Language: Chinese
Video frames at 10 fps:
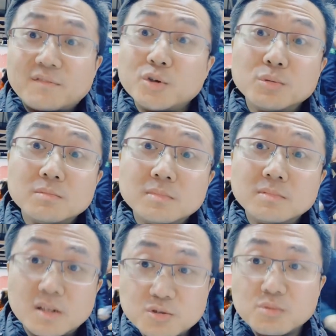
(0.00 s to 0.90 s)
丢
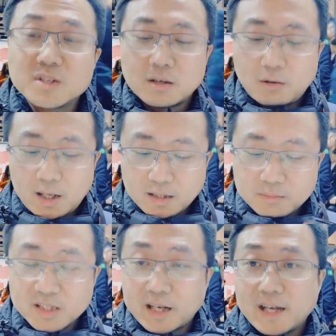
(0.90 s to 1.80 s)
更重视的话，那
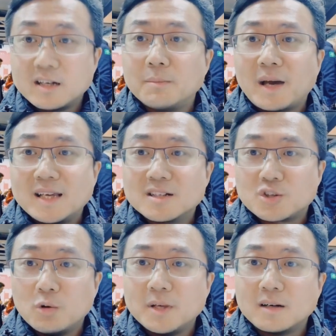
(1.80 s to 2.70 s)
么你还可以配一个
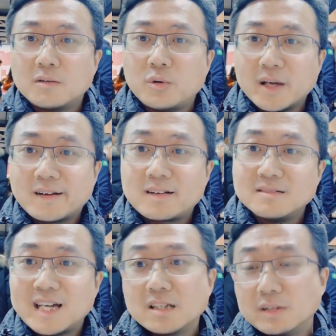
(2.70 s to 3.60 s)
手柄，会
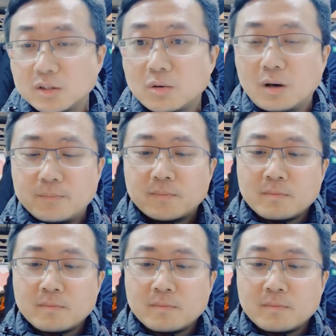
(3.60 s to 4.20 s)
更加的稳妥。